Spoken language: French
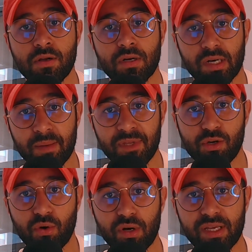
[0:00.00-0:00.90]
Les
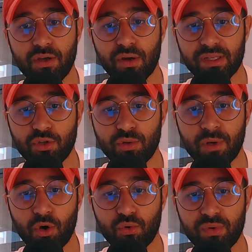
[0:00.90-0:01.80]
milieux relayeurs, les deux
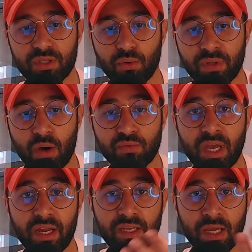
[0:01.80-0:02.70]
numéros 8, on a
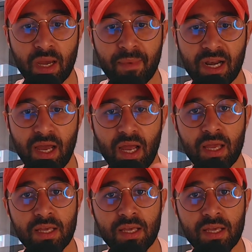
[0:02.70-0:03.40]
Unahi et Amallah.